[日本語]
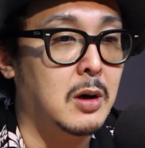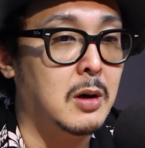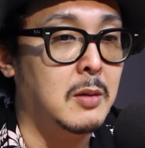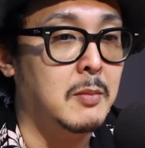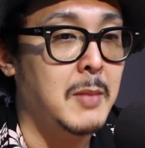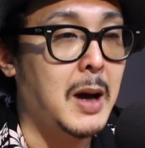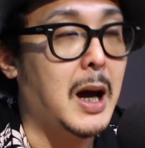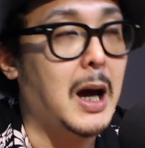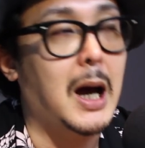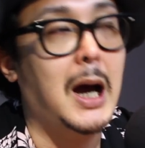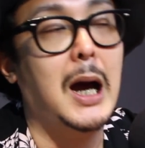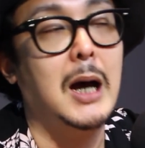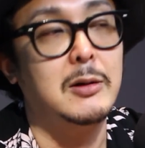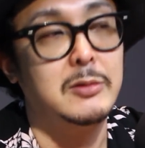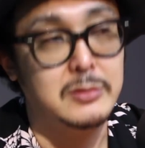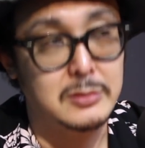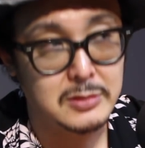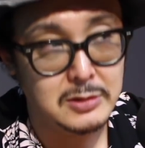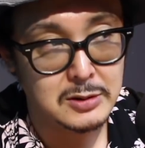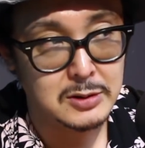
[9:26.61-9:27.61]
まあ、
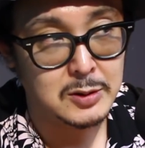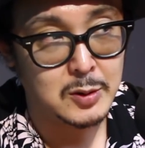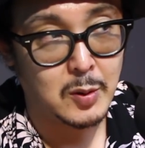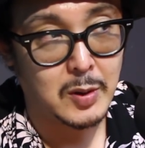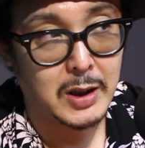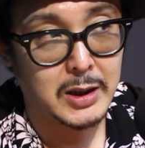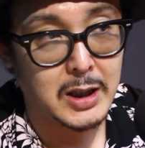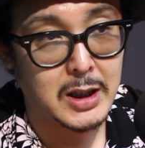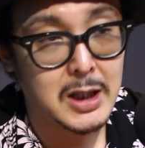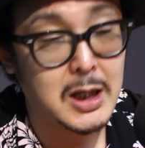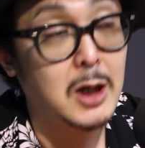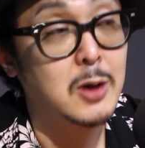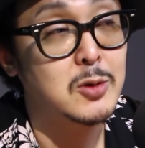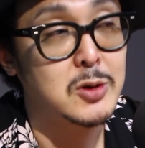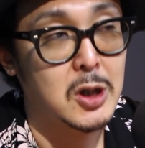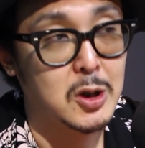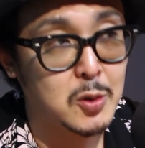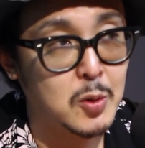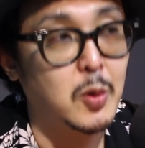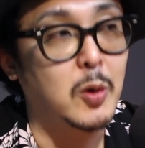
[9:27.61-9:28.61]
ハーフの方で、はい、彼
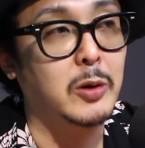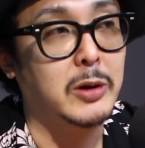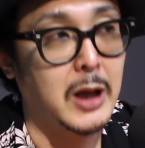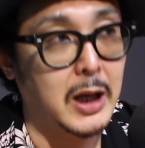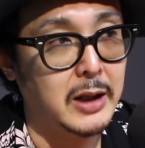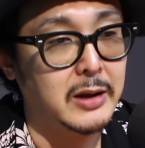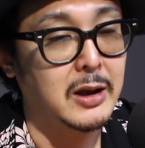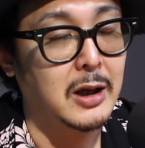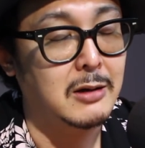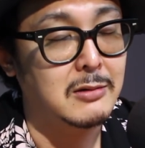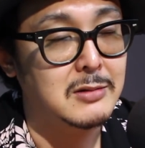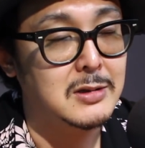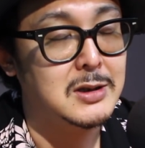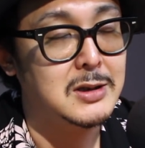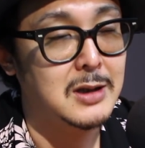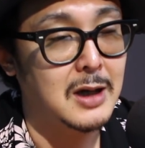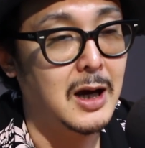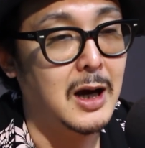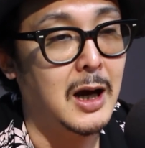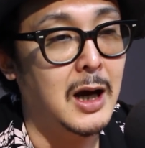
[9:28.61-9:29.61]
女はクォーターになるんで
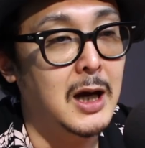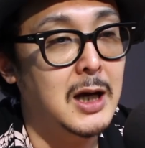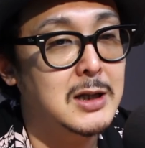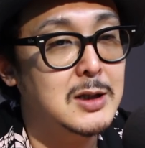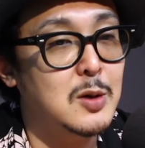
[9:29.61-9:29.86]
すが、はい、